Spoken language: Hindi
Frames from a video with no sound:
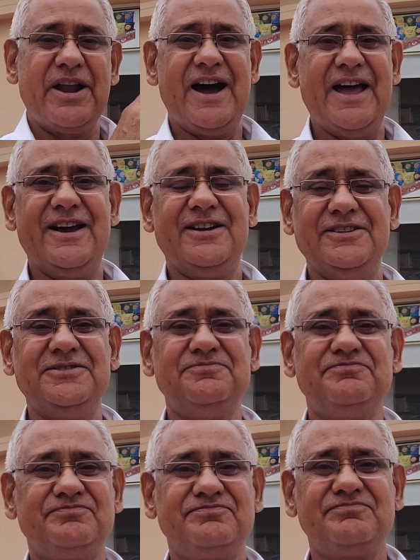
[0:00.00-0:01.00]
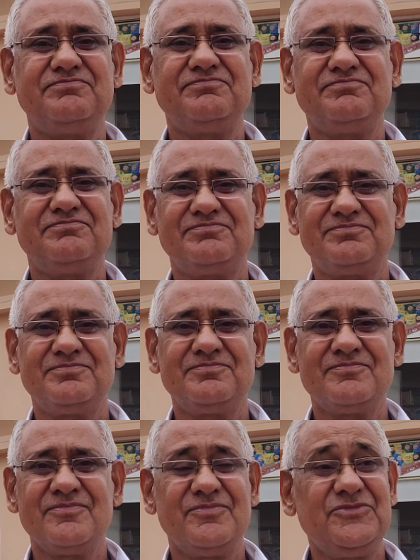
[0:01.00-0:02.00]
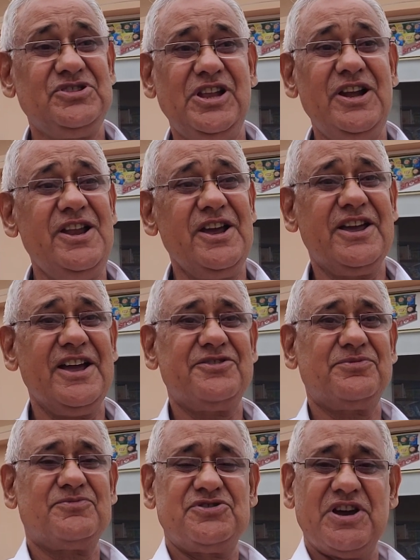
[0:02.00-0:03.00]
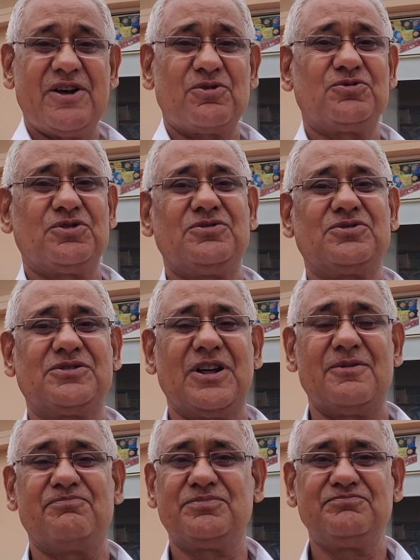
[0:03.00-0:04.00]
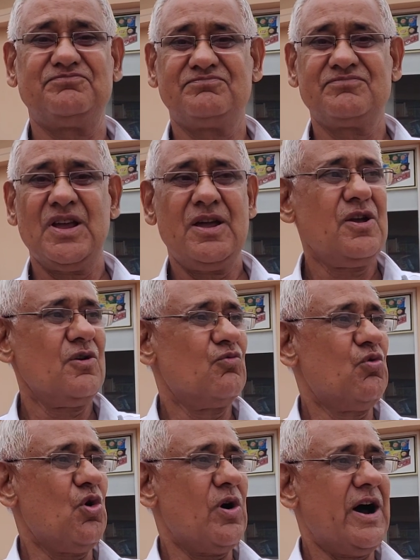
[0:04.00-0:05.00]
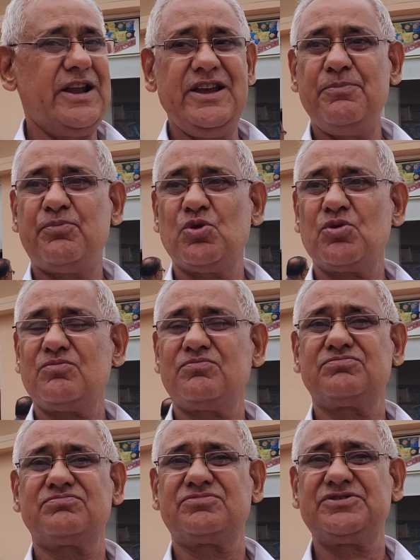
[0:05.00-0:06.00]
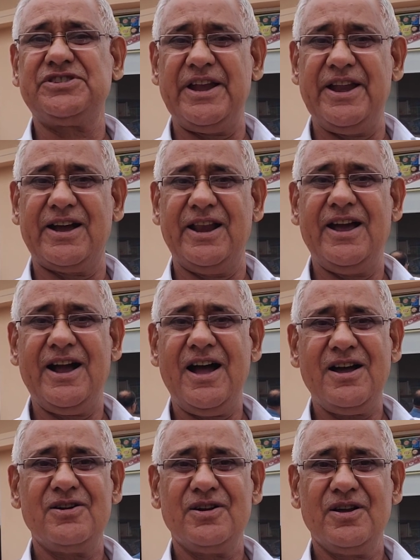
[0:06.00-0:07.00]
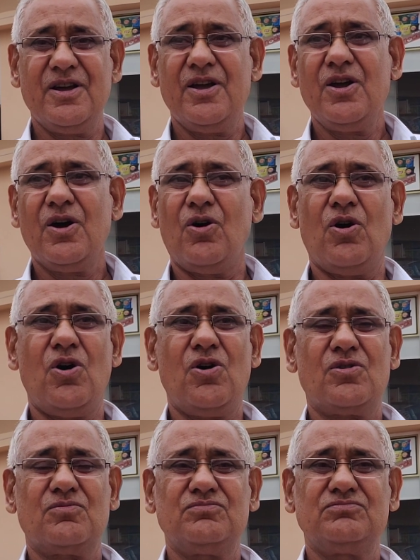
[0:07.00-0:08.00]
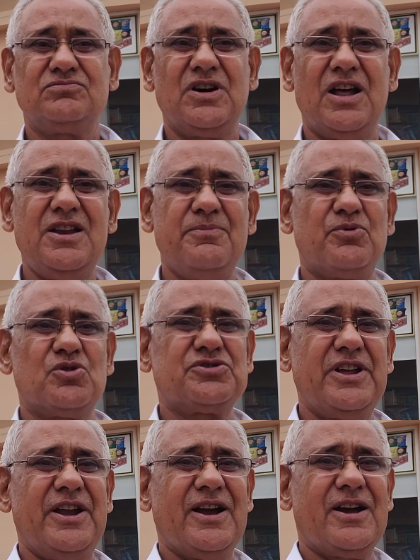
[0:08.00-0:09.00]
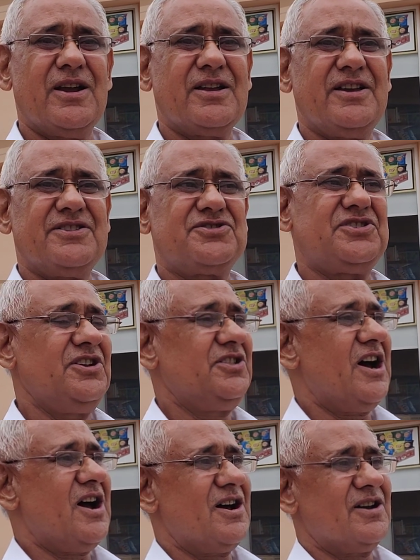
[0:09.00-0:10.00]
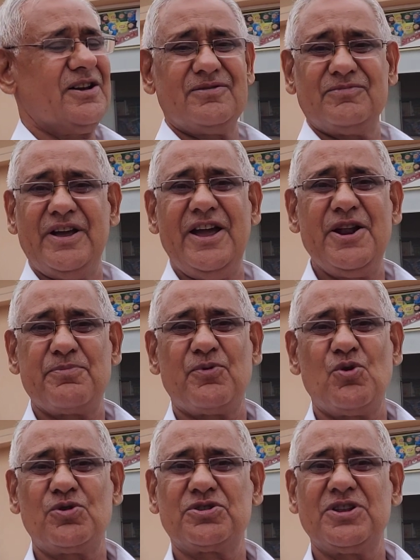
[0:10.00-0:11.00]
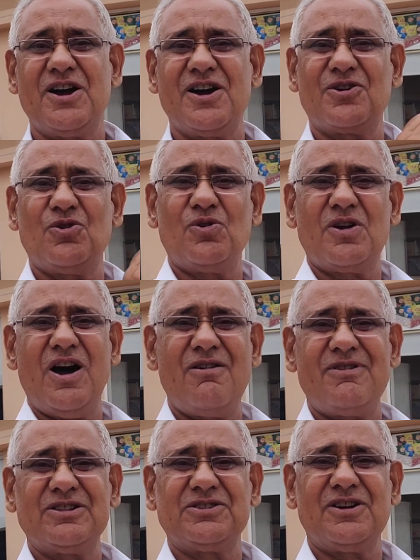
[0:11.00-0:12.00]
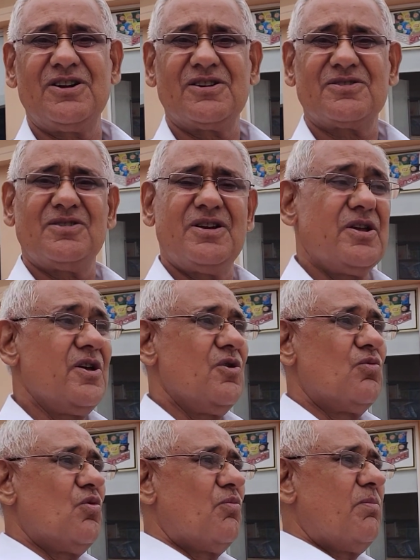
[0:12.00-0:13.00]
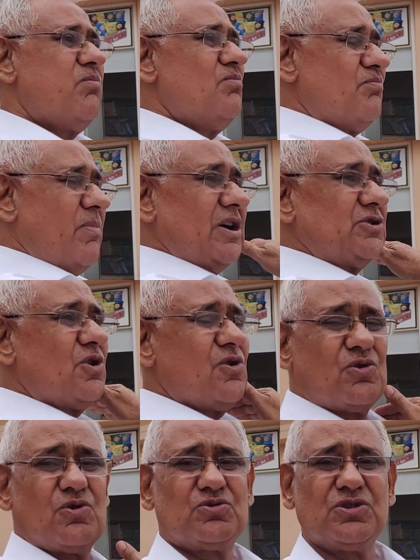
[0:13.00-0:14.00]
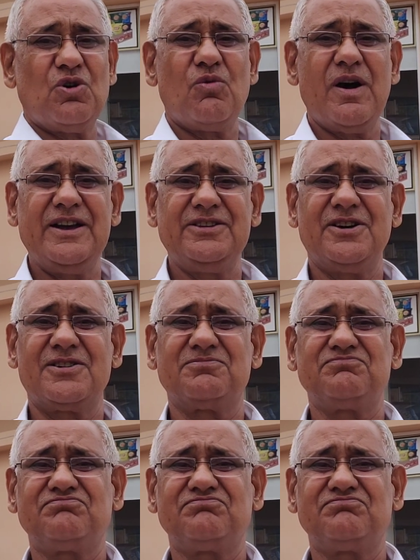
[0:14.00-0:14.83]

बनाया है अच्छा दिल्ली के चारों तरफ वो अलीपुर से निकलेगा और अलीपुर से निकल के सीधा एयरपोर्ट तक गुड़गावा तक बहादुरगढ़ होता हुआ इधर